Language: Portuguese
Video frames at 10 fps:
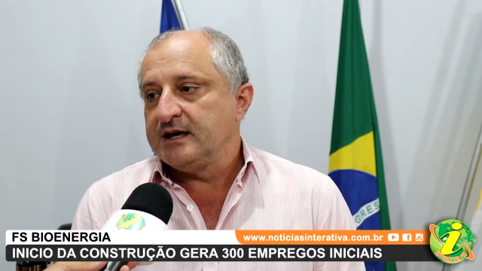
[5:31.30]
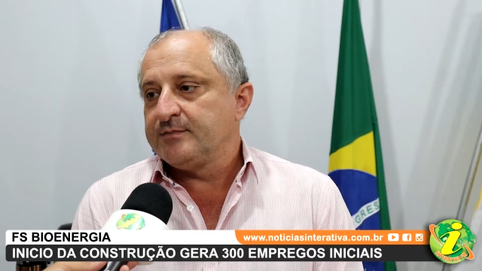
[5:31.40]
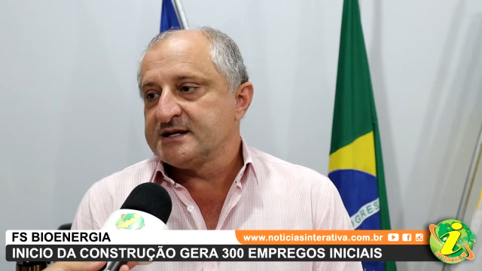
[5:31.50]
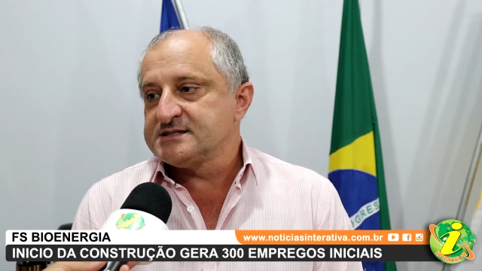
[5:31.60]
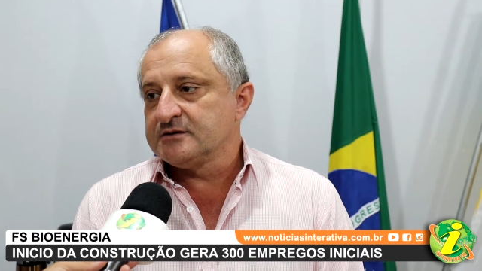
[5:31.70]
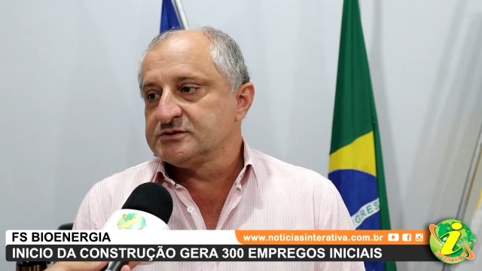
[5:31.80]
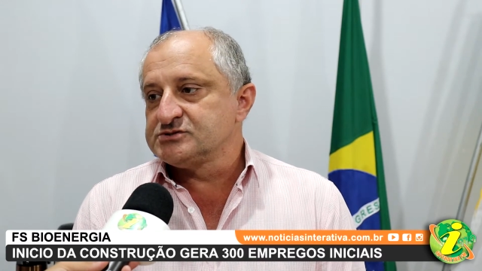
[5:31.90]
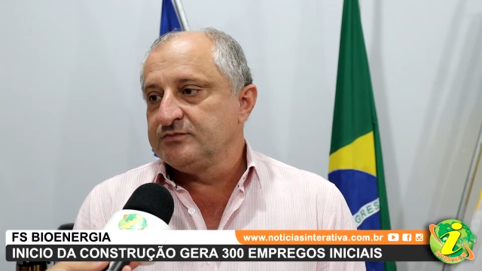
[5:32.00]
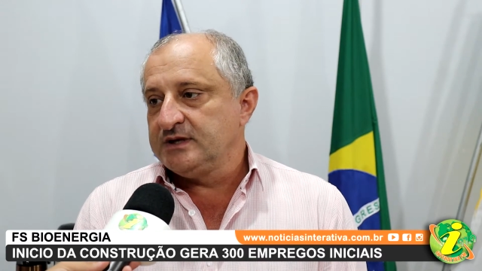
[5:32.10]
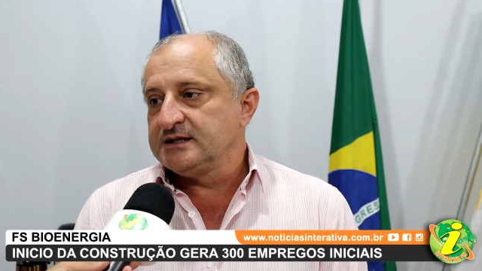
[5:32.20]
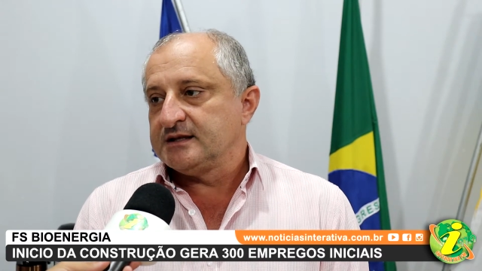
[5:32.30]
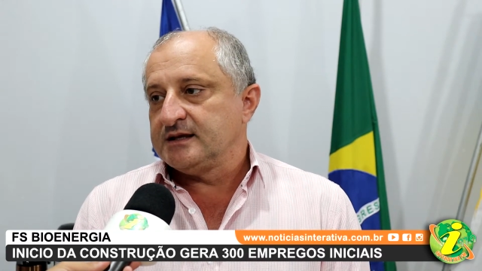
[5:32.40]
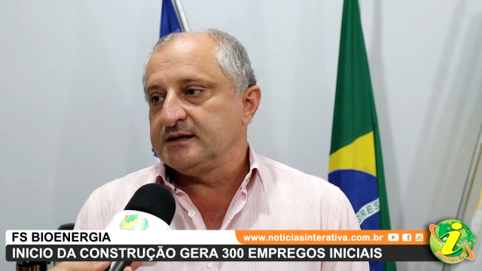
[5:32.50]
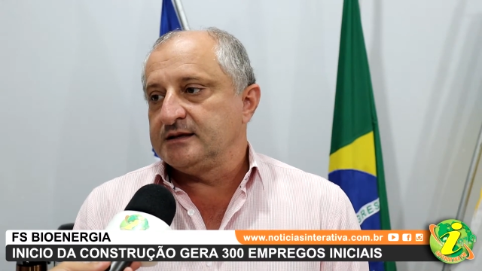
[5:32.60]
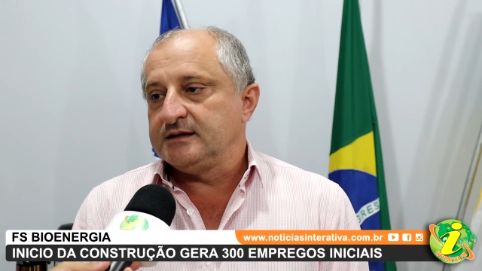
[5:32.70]
aí para ser consumida,
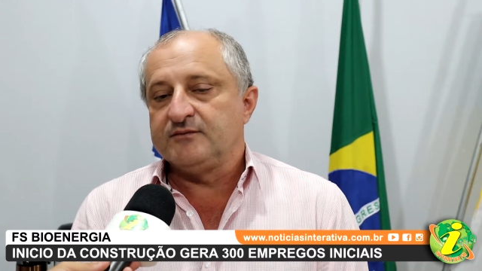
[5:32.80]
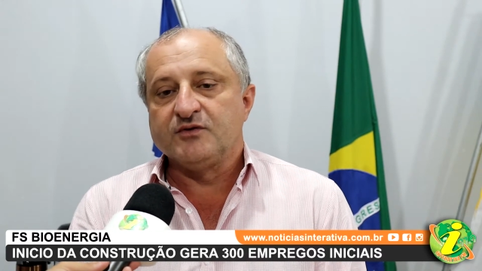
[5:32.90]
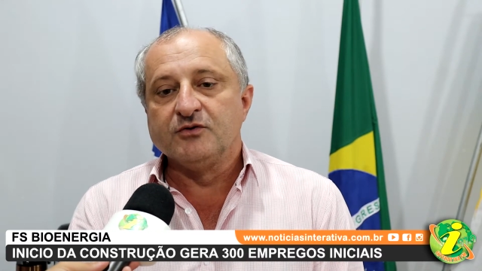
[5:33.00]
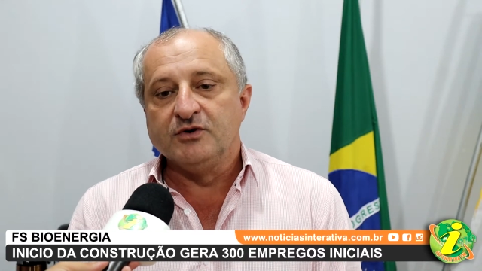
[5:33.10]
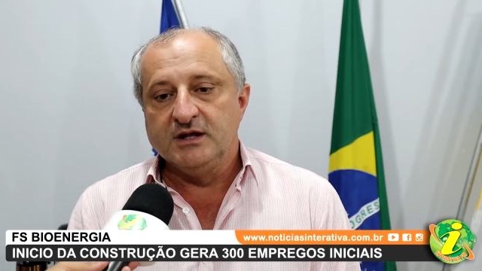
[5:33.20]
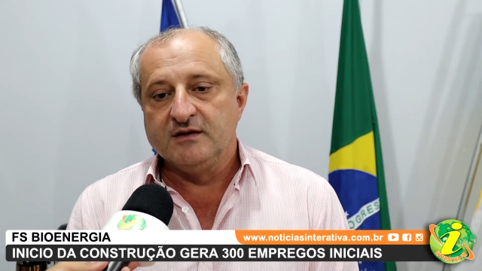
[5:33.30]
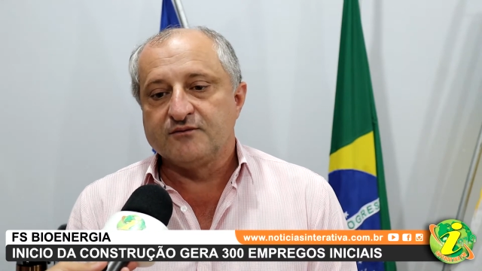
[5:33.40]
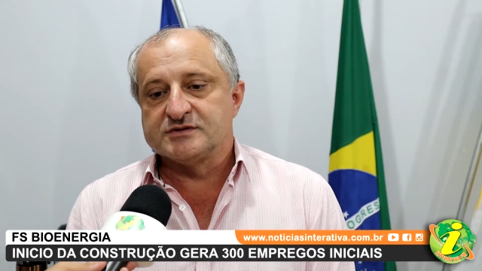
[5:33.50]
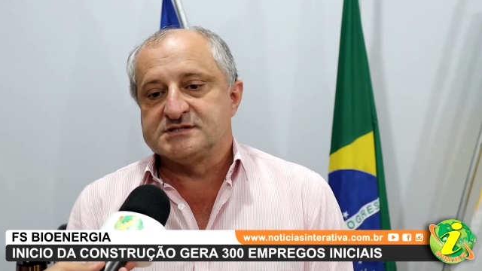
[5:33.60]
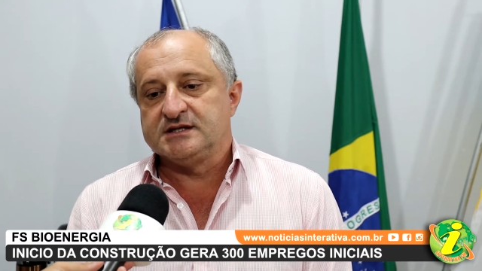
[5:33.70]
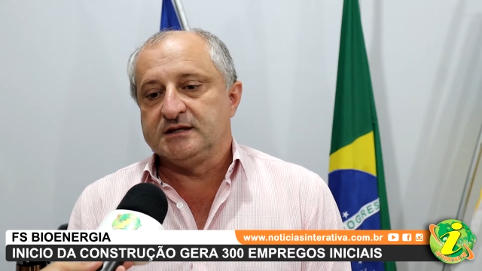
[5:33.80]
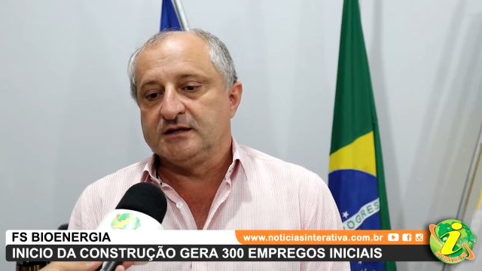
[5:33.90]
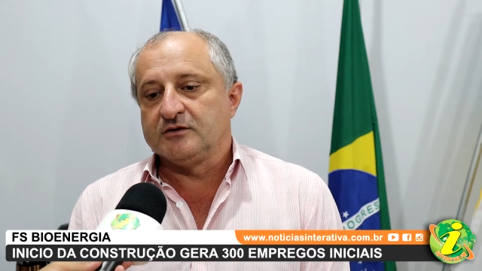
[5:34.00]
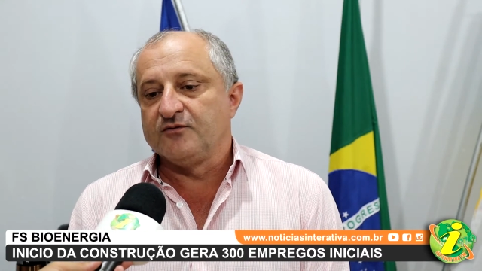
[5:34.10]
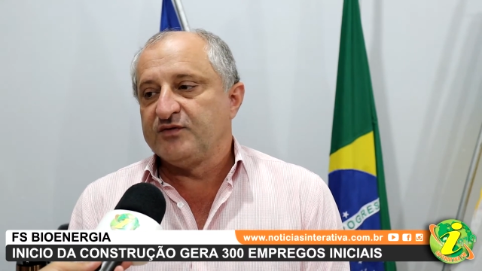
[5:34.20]
né? Em frigoríficos,
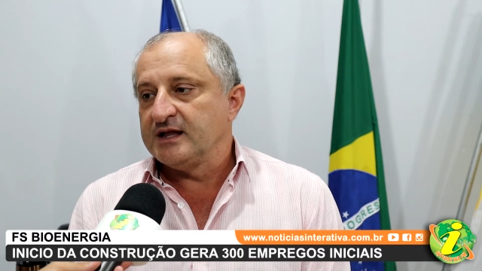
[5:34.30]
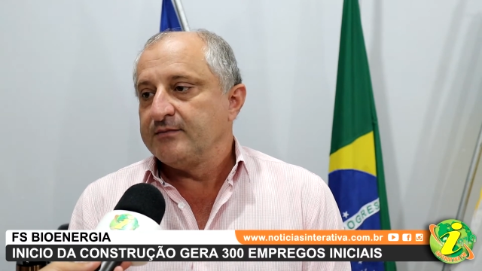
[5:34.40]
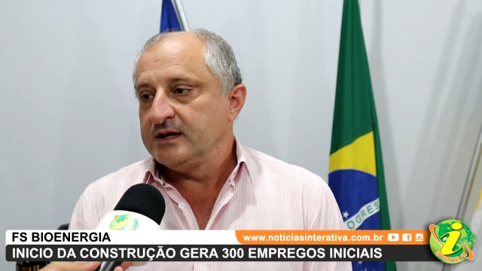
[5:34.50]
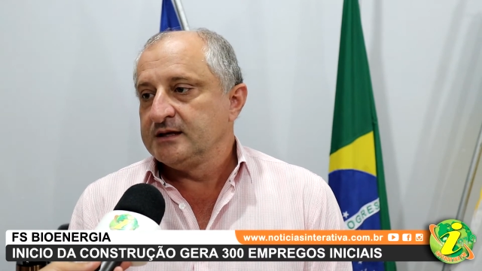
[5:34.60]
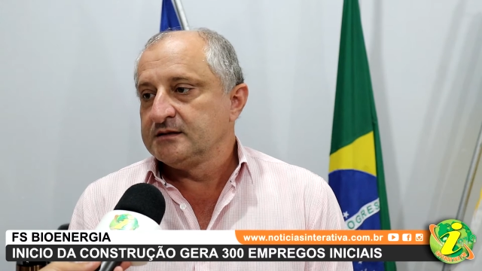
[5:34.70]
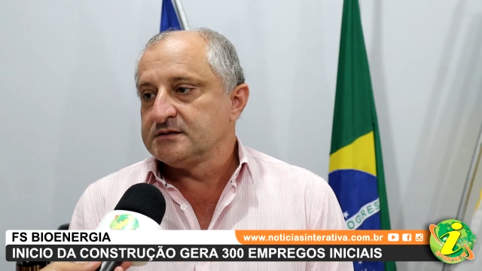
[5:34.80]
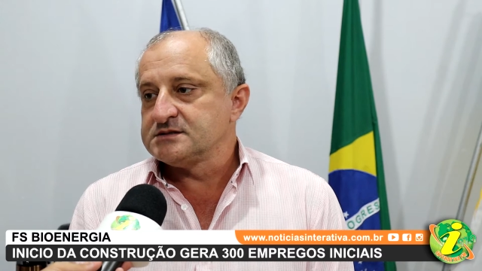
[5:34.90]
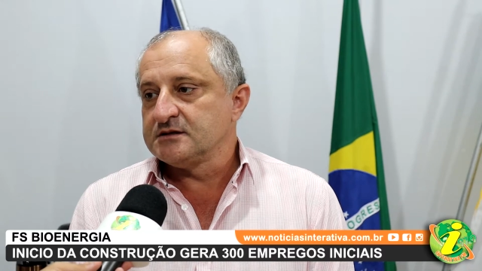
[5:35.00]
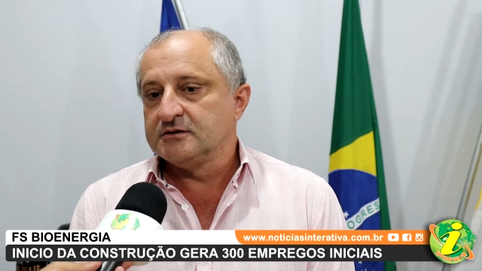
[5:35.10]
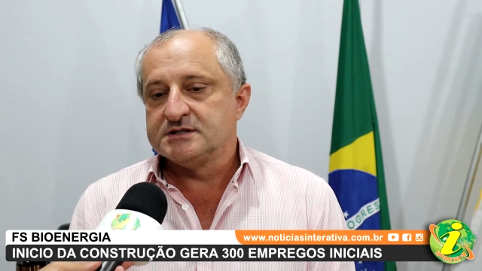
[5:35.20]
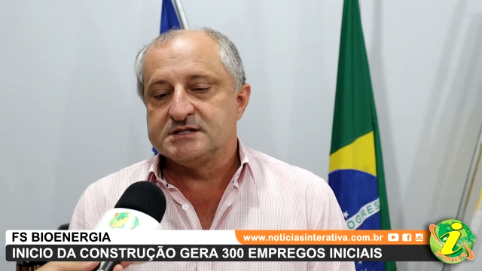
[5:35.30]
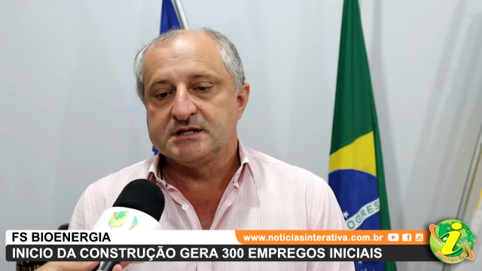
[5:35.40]
em confinamentos e coisas.